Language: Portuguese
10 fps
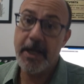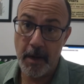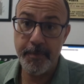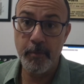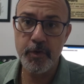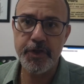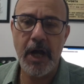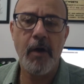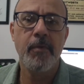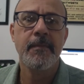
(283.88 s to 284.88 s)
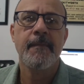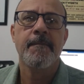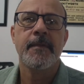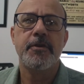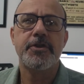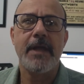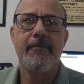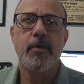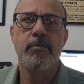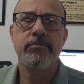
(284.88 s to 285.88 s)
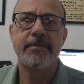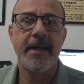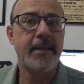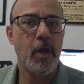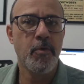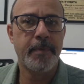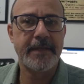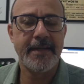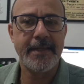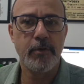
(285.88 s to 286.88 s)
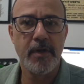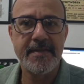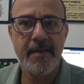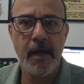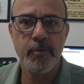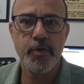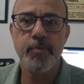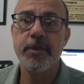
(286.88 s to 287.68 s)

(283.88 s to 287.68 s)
Bicampeão mundial, que estava com 31 para 32 anos,